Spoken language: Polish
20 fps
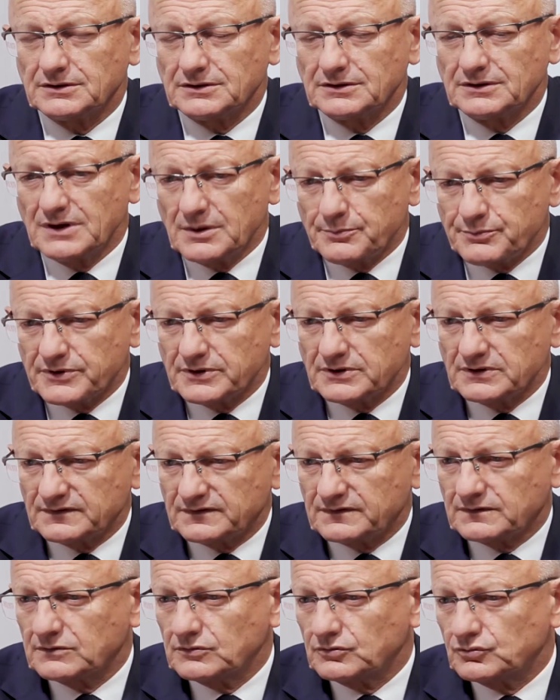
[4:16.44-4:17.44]
e, lepiej
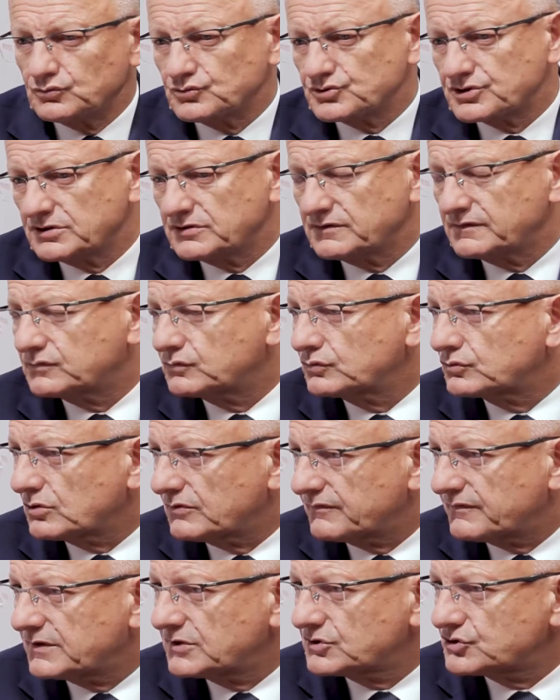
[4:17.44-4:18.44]
jest dłużej
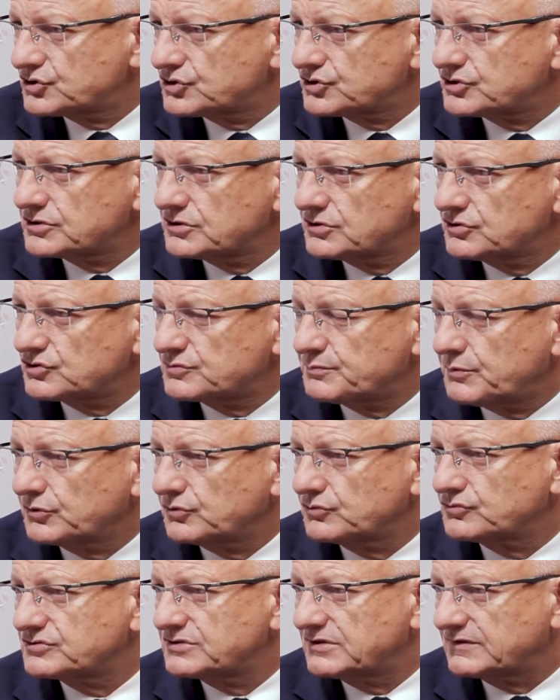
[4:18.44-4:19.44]
dyskutować niż
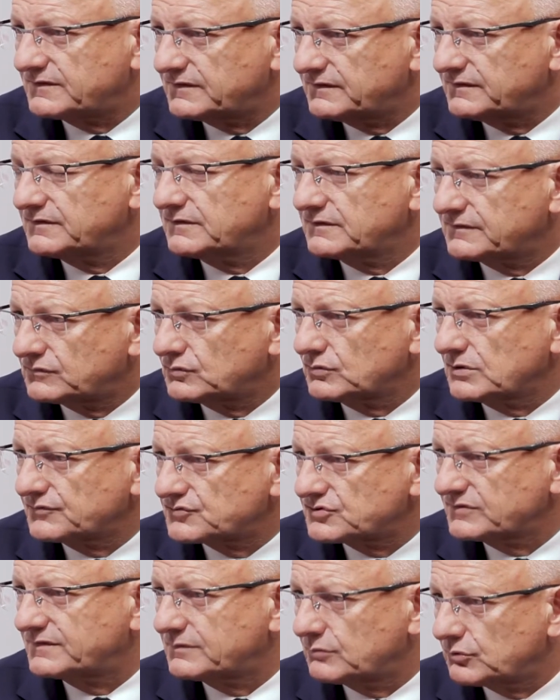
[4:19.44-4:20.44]
podjąć decyzję, z której
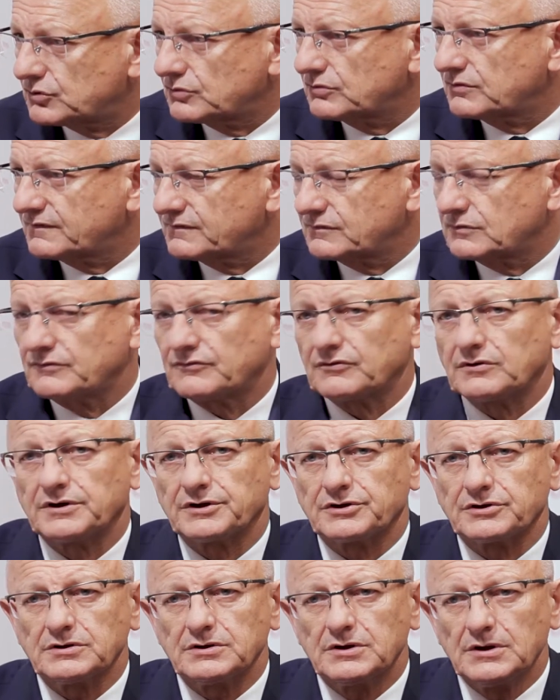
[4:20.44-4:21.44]
wszyscy będą
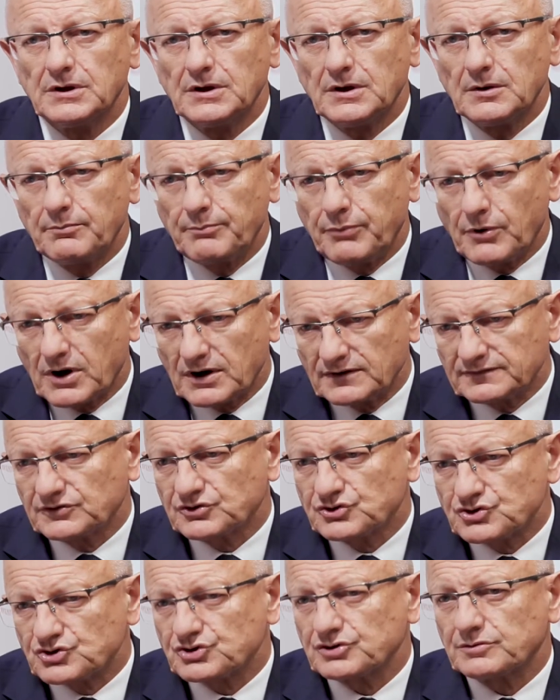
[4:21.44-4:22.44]
niezadowoleni.
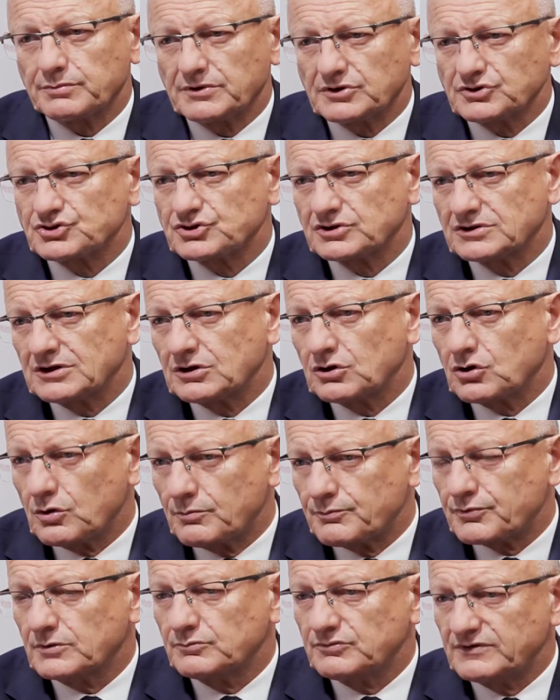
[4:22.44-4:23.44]
Pokazać trzeba, że ten
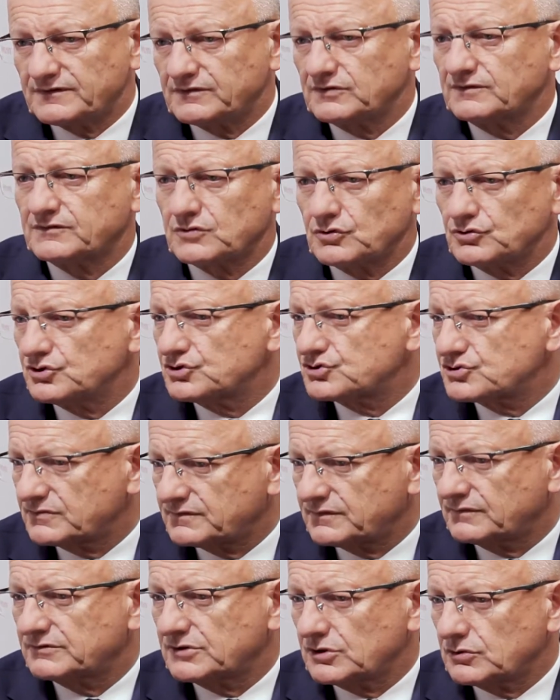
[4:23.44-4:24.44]
kompromis jest konieczny
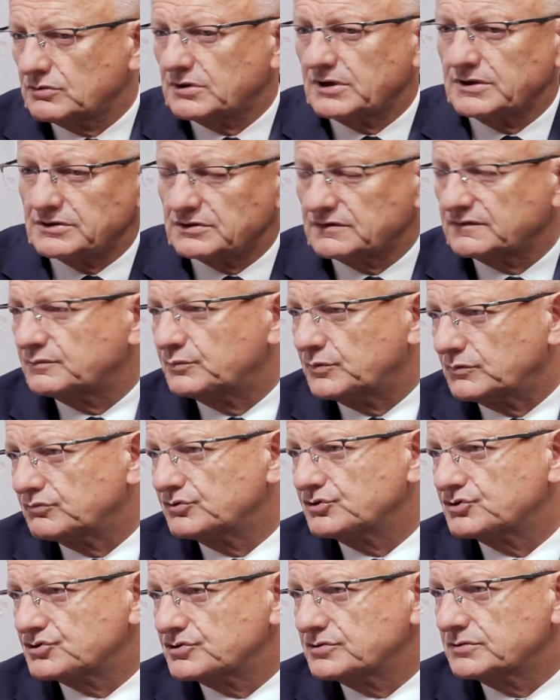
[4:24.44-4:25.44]
ze względu na interes
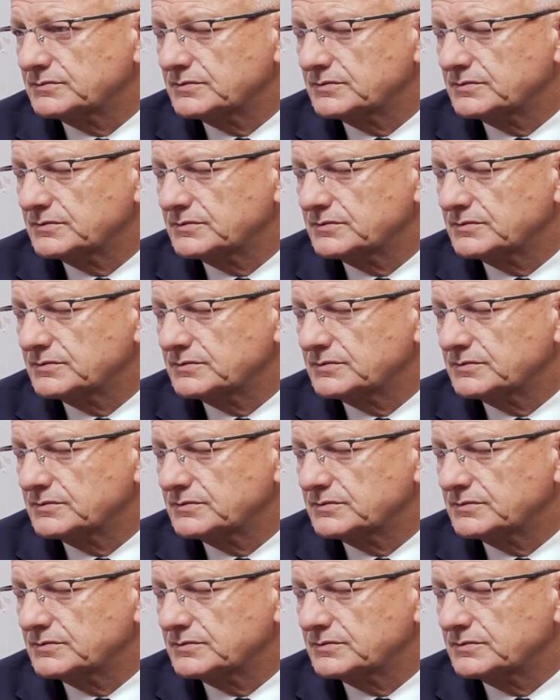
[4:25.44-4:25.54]
publiczny.